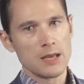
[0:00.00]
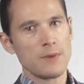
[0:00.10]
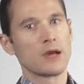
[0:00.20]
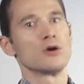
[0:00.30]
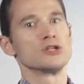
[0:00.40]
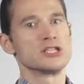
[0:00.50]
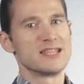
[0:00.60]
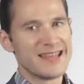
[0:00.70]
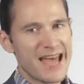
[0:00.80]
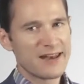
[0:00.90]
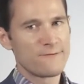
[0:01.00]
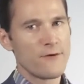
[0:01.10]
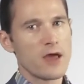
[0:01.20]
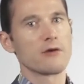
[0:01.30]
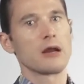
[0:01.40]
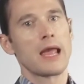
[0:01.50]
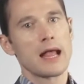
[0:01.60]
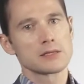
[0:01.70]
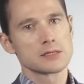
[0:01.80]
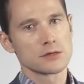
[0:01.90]
vì hợp chất giàu canxi hình
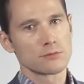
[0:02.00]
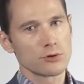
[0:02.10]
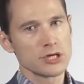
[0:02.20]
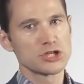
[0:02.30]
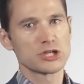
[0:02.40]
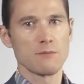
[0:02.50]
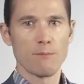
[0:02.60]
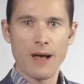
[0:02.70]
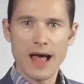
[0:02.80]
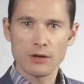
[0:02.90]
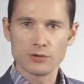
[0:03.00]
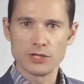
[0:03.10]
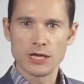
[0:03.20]
thành nên hệ xương của chúng ta.